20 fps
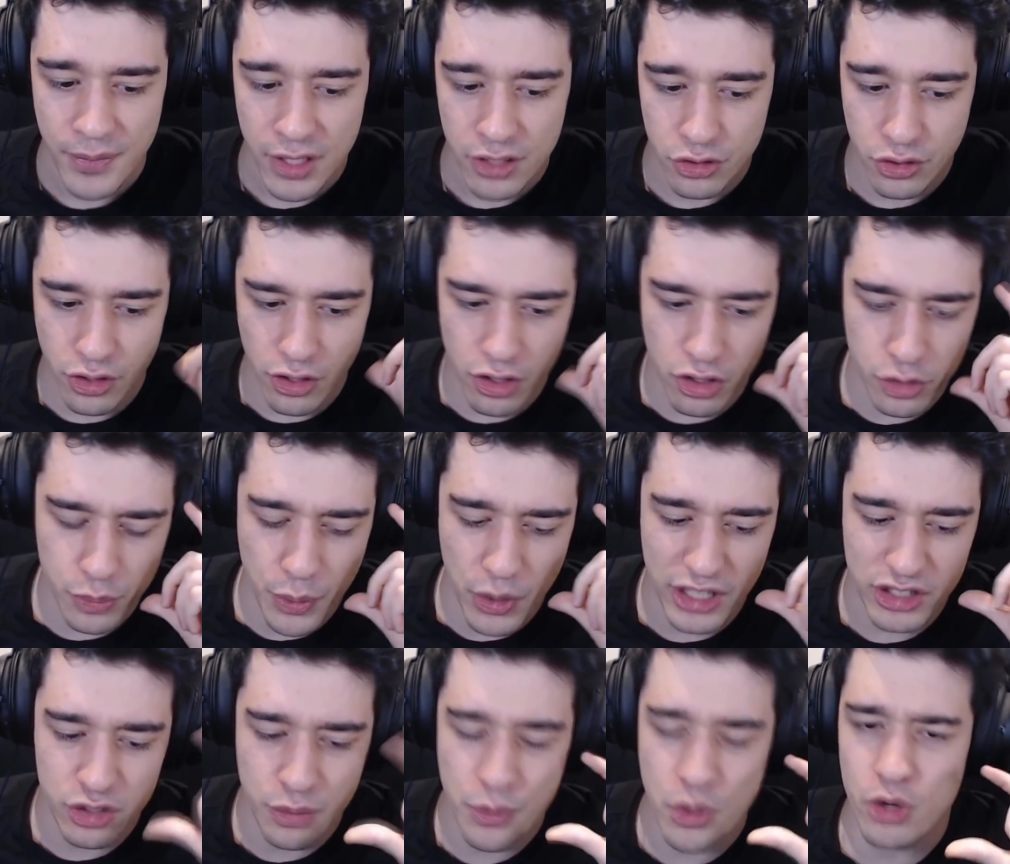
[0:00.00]
yo creo que os
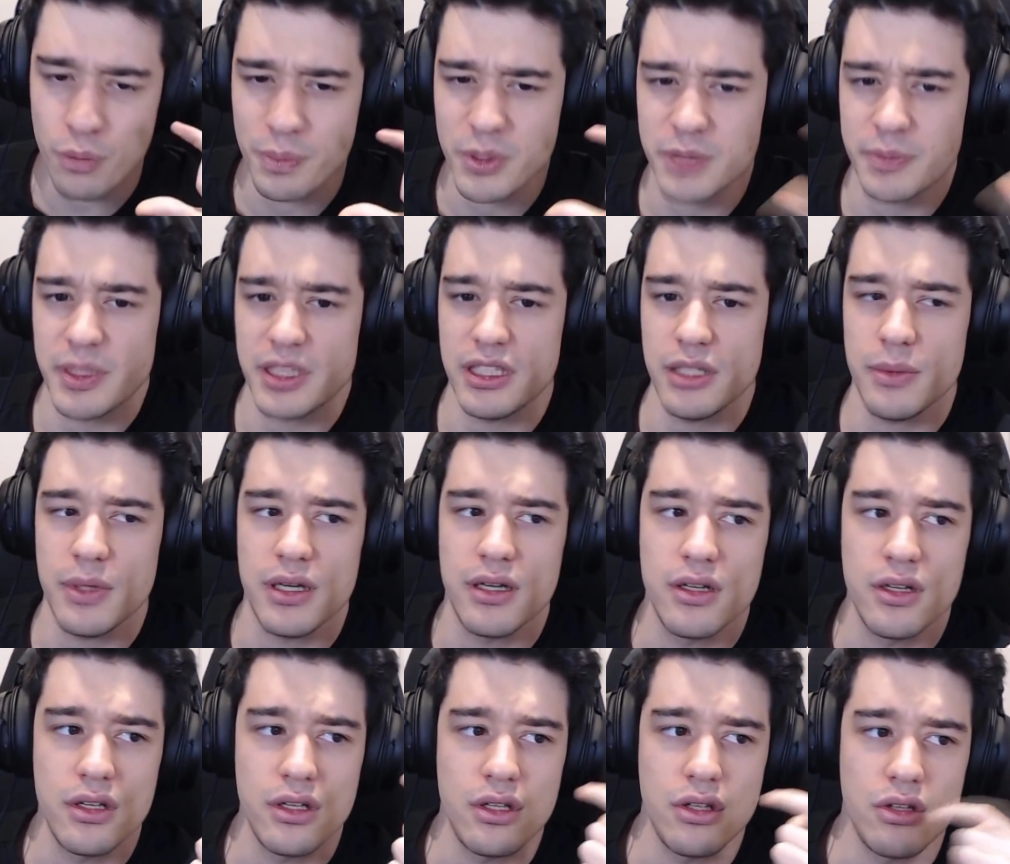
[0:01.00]
pongáis un poco en perspectiva.
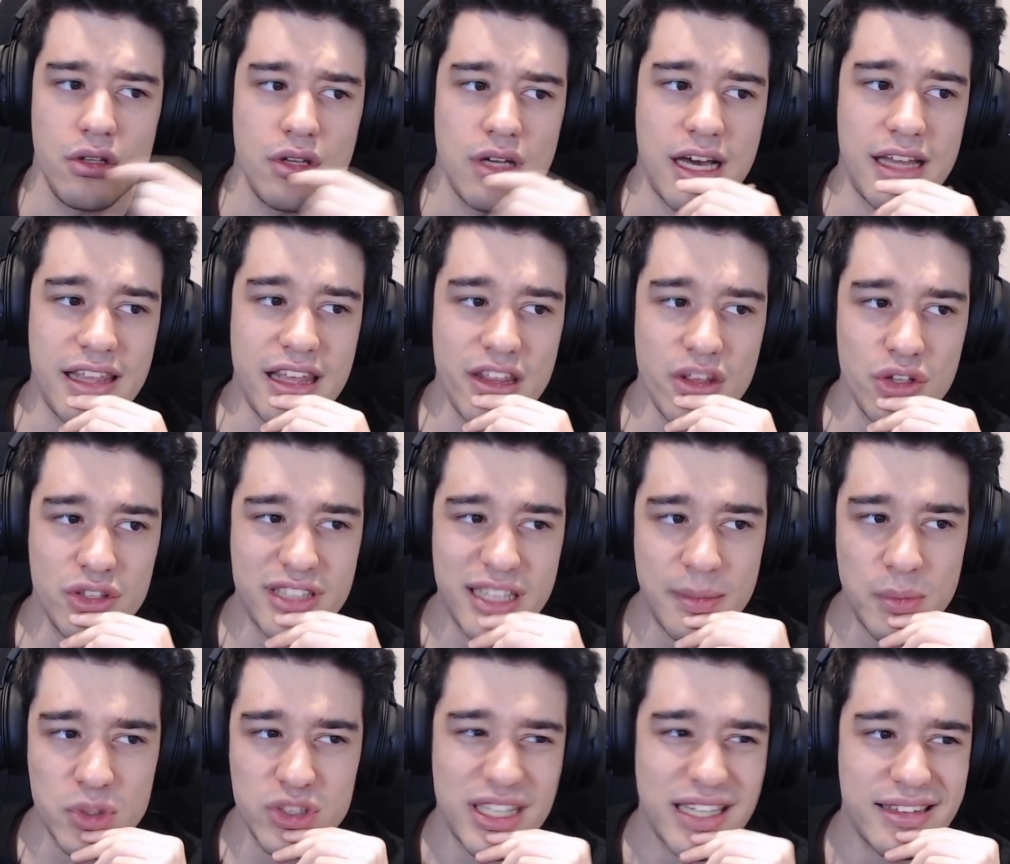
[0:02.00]
A día de hoy
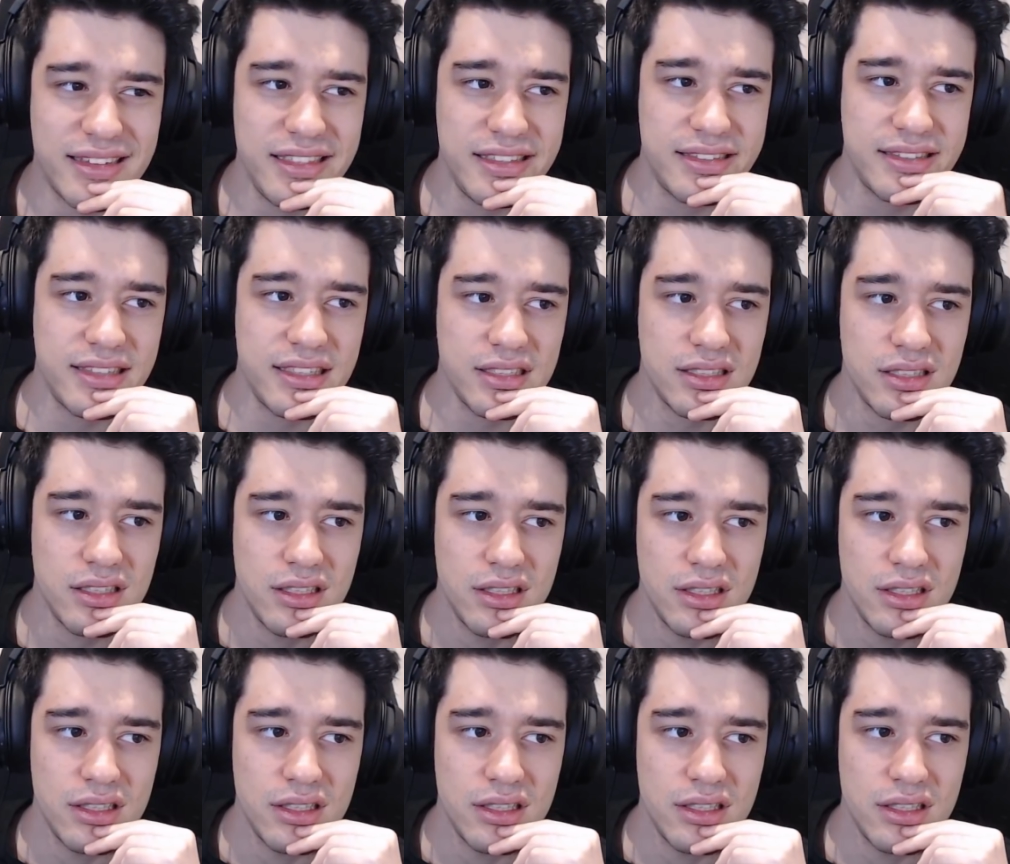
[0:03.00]
tenemos artistas